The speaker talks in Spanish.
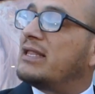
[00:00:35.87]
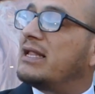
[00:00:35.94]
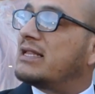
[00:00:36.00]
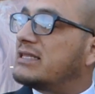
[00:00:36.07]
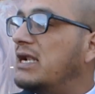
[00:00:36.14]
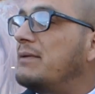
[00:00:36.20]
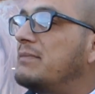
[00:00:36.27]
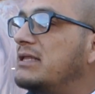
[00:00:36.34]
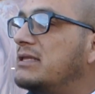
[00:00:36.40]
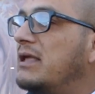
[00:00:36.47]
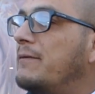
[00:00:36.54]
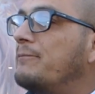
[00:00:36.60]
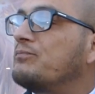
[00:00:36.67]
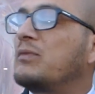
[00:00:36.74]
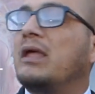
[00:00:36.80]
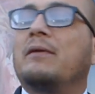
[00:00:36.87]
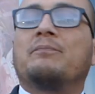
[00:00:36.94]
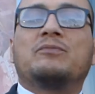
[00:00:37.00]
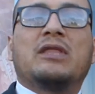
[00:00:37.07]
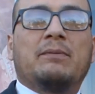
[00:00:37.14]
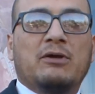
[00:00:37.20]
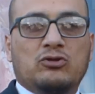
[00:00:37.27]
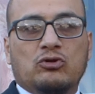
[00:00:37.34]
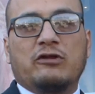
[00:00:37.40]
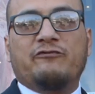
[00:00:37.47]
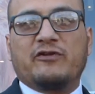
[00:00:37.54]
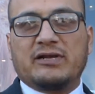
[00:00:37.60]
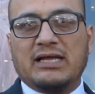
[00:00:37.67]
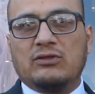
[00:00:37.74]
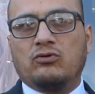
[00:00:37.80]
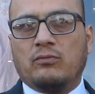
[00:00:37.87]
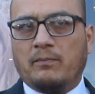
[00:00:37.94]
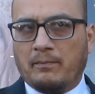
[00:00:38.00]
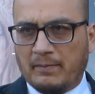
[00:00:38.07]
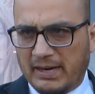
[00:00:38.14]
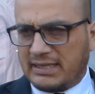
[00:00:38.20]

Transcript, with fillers: en el trámite de Víctor y Fernando.